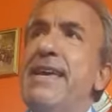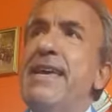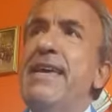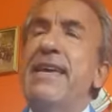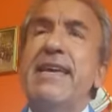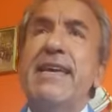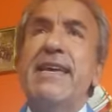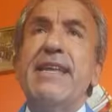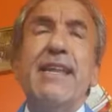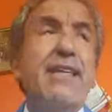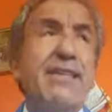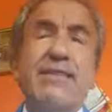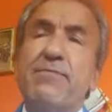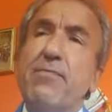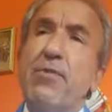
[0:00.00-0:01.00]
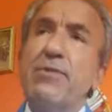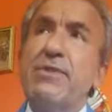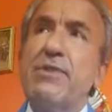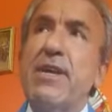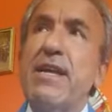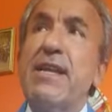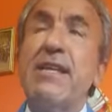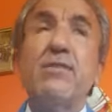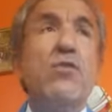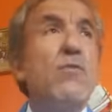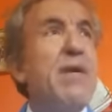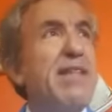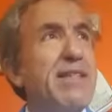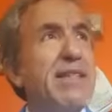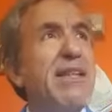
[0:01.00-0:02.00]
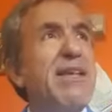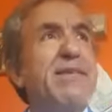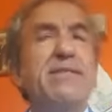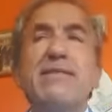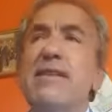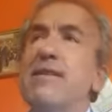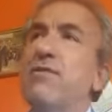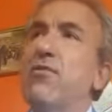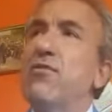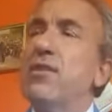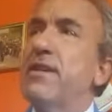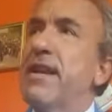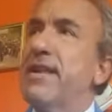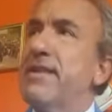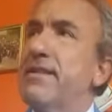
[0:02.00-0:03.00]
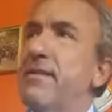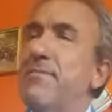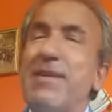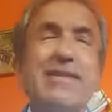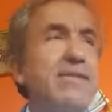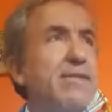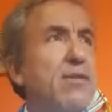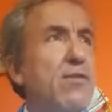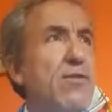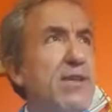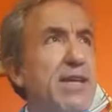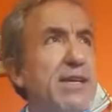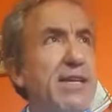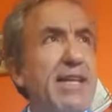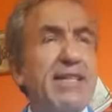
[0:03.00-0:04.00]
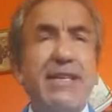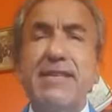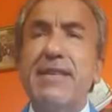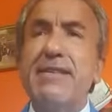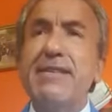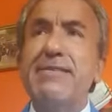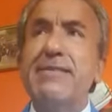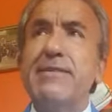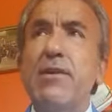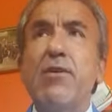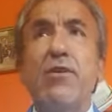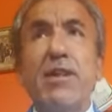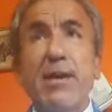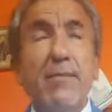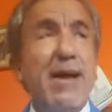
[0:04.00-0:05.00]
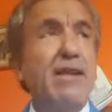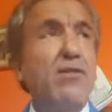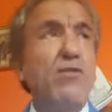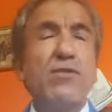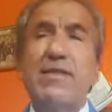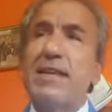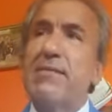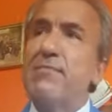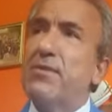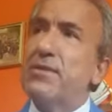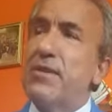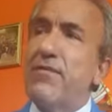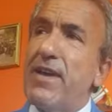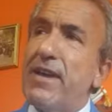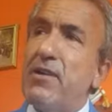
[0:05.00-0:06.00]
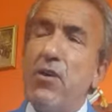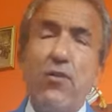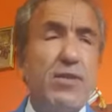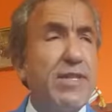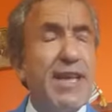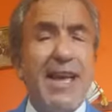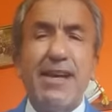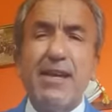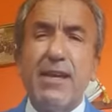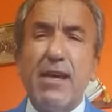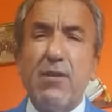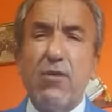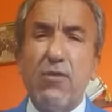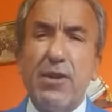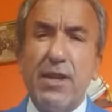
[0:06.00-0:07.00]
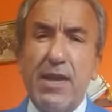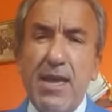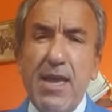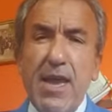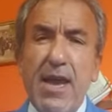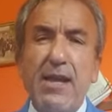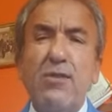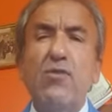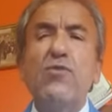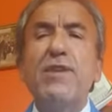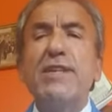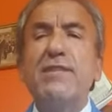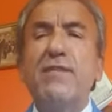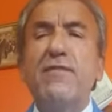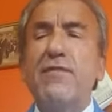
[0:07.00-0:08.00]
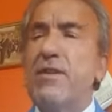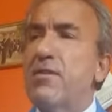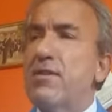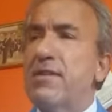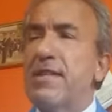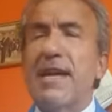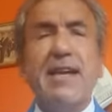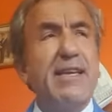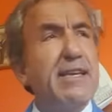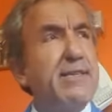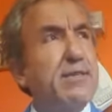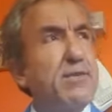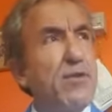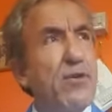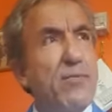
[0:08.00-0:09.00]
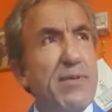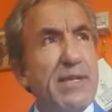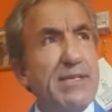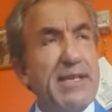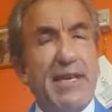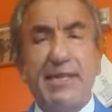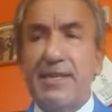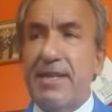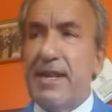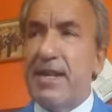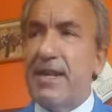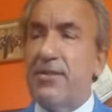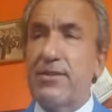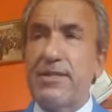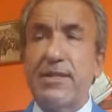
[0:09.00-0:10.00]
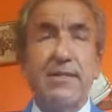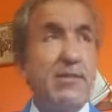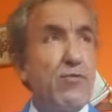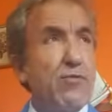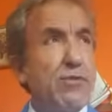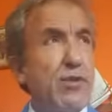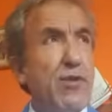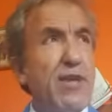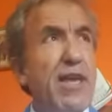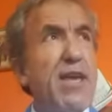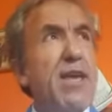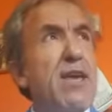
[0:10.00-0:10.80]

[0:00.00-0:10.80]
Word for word: eh, la risposta alla domanda è sì, con grande passione, grande dedizione, ma al contempo si fa i conti anche con alcune difficoltà che sono presenti nella nostra istituzione.